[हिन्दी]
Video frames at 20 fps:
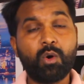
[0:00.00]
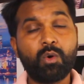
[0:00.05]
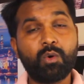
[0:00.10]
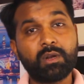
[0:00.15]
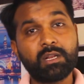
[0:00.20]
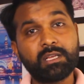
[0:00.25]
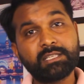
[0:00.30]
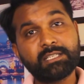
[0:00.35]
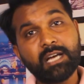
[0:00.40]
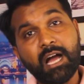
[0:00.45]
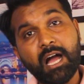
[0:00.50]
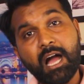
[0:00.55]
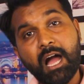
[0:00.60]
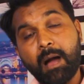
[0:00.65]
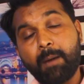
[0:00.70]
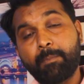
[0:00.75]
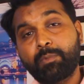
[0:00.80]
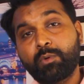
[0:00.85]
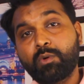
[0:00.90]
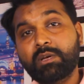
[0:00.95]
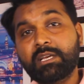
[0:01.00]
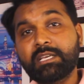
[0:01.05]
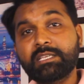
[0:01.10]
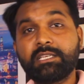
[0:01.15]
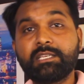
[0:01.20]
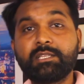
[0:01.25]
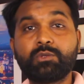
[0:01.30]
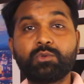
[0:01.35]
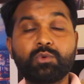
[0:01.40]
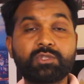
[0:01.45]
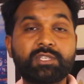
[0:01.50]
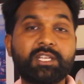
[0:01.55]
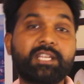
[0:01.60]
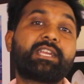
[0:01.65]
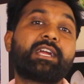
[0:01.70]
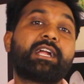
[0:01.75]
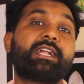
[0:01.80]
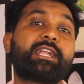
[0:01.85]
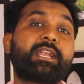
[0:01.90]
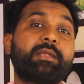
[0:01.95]
और जब आपको किसी दूसरी
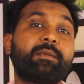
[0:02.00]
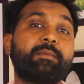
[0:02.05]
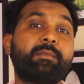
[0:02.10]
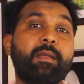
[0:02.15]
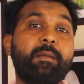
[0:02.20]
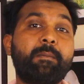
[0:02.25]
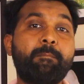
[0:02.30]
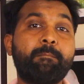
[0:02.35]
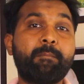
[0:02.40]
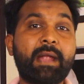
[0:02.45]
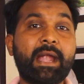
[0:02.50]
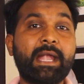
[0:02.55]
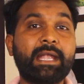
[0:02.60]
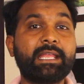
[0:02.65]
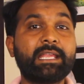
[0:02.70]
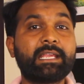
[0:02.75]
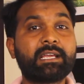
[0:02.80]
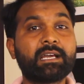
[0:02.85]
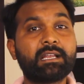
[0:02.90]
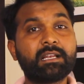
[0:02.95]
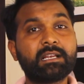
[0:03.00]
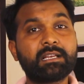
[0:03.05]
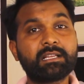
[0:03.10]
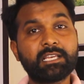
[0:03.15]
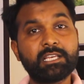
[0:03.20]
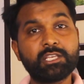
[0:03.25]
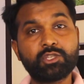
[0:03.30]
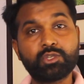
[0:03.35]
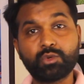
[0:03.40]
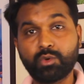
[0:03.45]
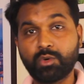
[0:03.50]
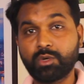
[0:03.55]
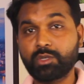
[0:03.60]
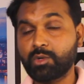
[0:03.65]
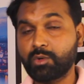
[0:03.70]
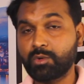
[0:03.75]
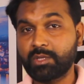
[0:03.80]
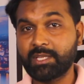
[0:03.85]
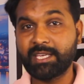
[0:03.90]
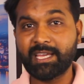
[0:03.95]
कंट्री में मेडिकल की
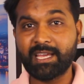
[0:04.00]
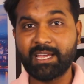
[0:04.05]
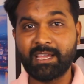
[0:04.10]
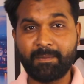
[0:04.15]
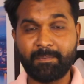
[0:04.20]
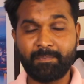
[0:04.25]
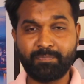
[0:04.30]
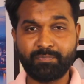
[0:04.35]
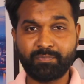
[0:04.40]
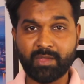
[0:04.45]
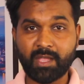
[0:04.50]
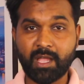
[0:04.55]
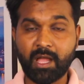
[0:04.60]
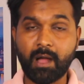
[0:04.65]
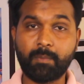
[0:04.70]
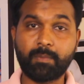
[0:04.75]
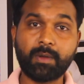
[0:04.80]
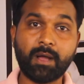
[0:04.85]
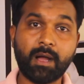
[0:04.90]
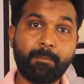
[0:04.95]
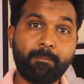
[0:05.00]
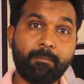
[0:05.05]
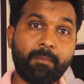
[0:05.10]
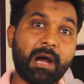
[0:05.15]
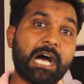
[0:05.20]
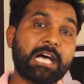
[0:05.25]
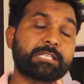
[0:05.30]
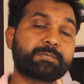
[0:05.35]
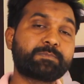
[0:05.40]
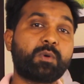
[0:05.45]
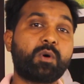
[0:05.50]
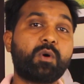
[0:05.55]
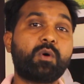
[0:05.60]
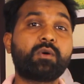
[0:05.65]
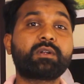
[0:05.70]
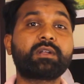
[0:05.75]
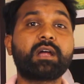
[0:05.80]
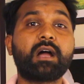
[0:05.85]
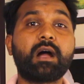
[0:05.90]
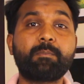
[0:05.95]
जरूरत होती है आपका
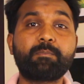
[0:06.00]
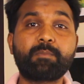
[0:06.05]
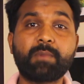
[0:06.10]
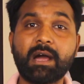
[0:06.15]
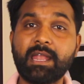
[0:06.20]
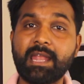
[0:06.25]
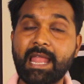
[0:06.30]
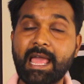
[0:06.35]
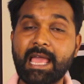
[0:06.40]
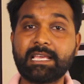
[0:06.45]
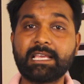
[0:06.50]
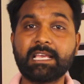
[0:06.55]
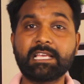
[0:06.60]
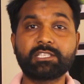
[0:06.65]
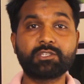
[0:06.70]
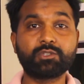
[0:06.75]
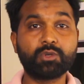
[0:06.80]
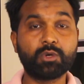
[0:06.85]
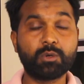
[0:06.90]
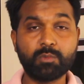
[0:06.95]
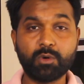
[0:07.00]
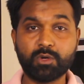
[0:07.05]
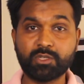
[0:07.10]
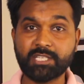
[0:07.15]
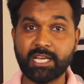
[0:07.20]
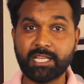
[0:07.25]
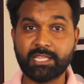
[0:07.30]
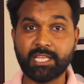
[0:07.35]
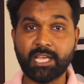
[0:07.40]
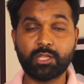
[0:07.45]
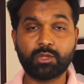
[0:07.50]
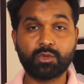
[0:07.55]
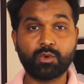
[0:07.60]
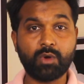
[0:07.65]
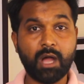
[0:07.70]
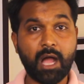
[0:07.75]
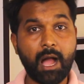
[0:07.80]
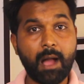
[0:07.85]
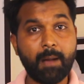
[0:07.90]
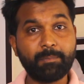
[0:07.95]
पासपोर्ट आपका लैगेज गुम हो जाता है तो
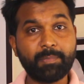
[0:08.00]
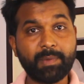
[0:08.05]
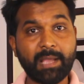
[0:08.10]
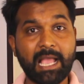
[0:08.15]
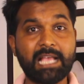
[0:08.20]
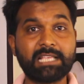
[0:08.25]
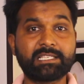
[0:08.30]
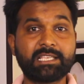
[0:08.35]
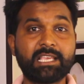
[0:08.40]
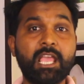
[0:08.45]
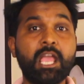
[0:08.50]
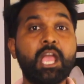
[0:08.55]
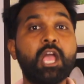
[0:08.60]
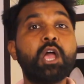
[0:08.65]
आप कैसे